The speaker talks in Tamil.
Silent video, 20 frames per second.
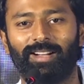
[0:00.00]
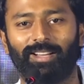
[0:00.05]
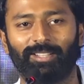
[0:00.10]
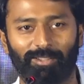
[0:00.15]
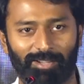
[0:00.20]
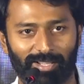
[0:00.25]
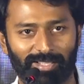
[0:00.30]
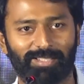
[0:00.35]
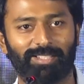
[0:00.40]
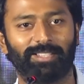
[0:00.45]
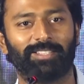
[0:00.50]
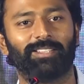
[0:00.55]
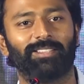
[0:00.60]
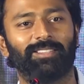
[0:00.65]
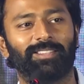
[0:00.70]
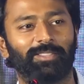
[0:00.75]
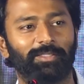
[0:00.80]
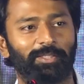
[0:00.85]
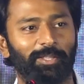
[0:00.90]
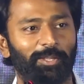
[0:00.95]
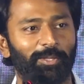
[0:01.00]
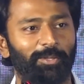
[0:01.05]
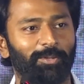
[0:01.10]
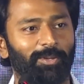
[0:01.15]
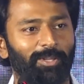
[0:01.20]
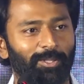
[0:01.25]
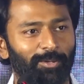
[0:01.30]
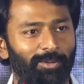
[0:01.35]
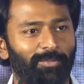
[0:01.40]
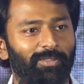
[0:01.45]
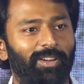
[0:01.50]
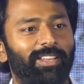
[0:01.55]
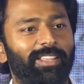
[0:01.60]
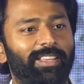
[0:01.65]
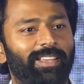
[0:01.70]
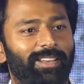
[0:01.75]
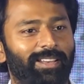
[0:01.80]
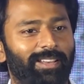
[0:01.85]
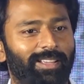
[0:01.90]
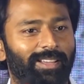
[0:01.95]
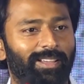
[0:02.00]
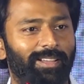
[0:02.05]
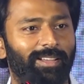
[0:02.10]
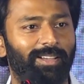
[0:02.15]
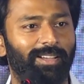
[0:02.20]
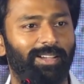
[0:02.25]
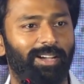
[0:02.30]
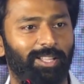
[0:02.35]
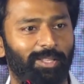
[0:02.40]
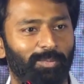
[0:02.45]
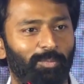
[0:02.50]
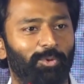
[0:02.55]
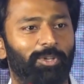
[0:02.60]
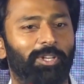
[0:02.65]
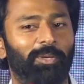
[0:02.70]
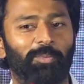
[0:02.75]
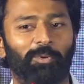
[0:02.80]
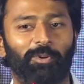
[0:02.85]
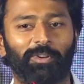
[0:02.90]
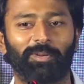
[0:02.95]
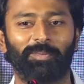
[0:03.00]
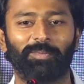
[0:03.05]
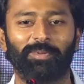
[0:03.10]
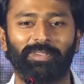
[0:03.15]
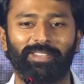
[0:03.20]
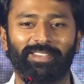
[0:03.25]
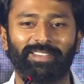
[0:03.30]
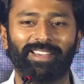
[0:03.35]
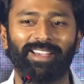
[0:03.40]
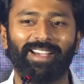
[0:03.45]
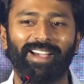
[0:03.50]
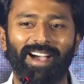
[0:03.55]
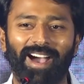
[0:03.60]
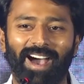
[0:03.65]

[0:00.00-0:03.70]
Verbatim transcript: அந்த ஆஸ்டிச்சுக்கு தான் தெரியும் அதோட வழி என்ன அந்த முட்டை போடுறப்போ அப்படின்னு